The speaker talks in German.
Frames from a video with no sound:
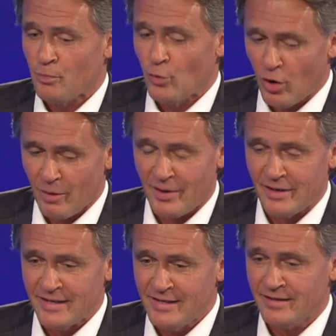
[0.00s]
Noch einmal,
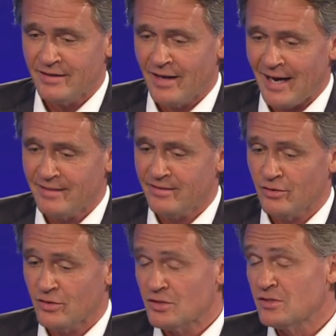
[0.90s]
ich hatte,
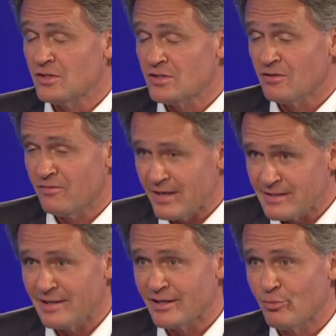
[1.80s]
und das ist das der
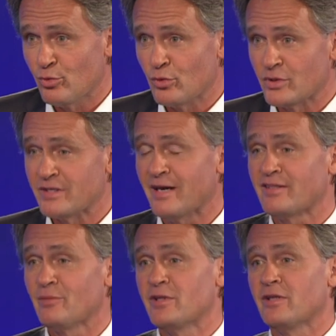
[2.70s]
wesentliche Punkt, ich
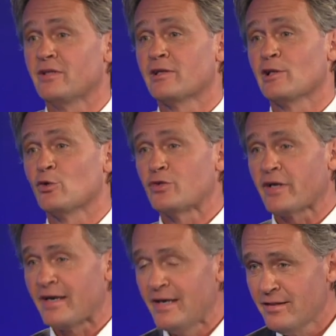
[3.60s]
hatte mit den
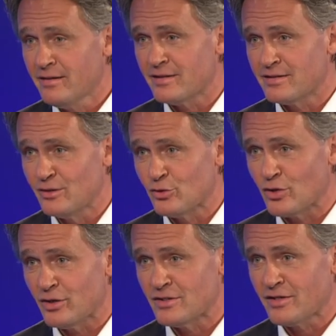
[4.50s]
Lotterien Casinos
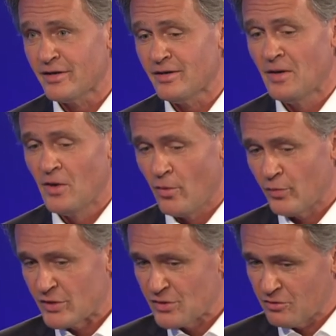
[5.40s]
Austria, und
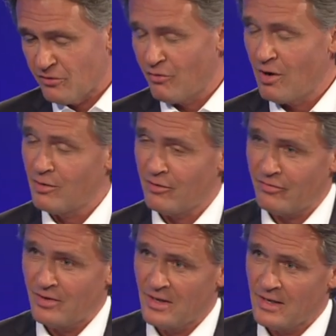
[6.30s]
das ist ja der
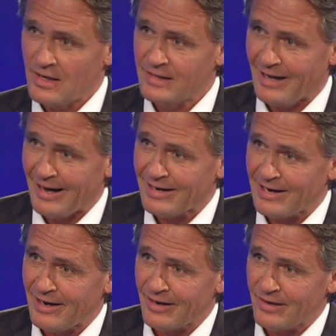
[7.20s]
Vorwurf in der
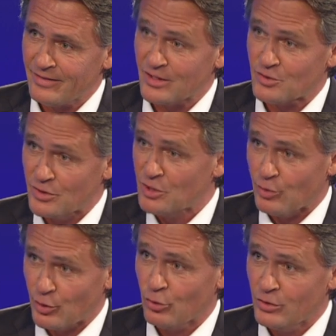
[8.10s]
Anklage, der zwar nicht
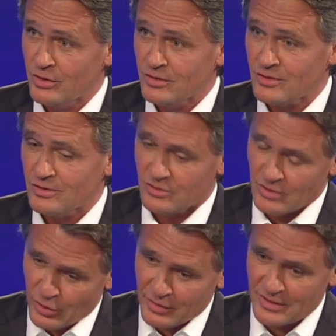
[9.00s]
begründet ist, ist ja
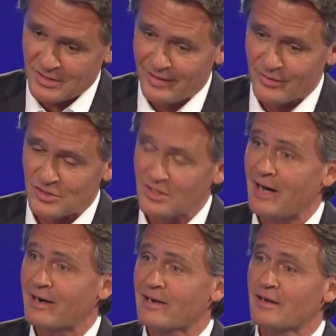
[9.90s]
auch interessant, dass in der
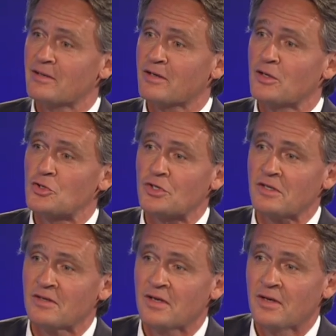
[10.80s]
Anklage drinnen steht,